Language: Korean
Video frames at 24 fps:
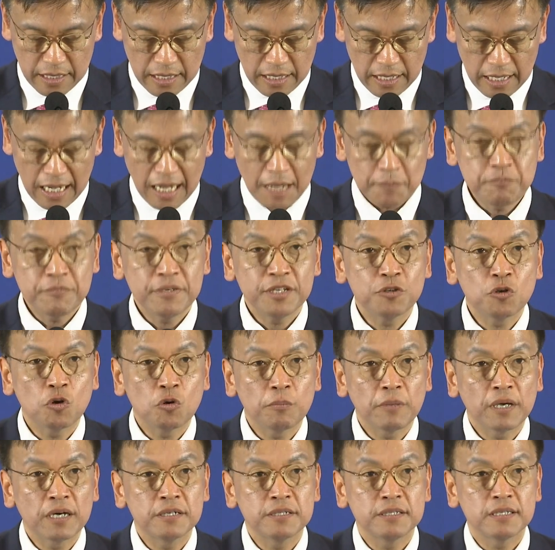한미
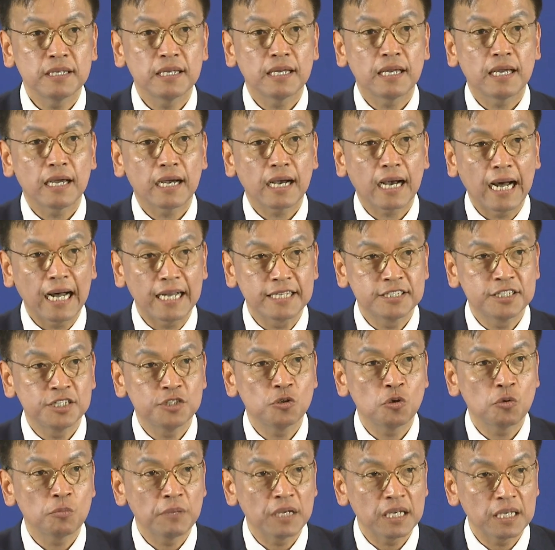동맹은 가치
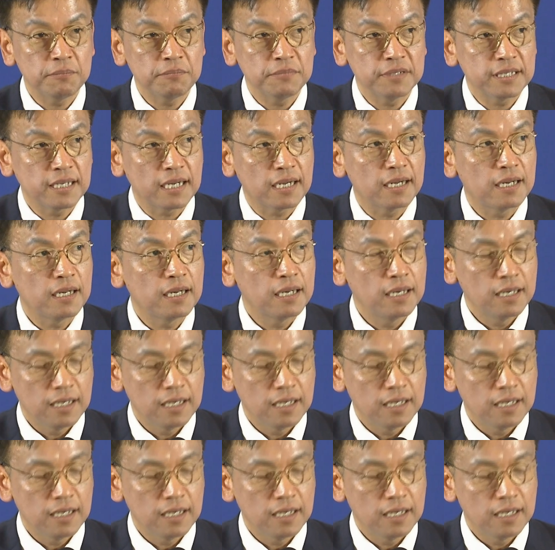동맹입니다.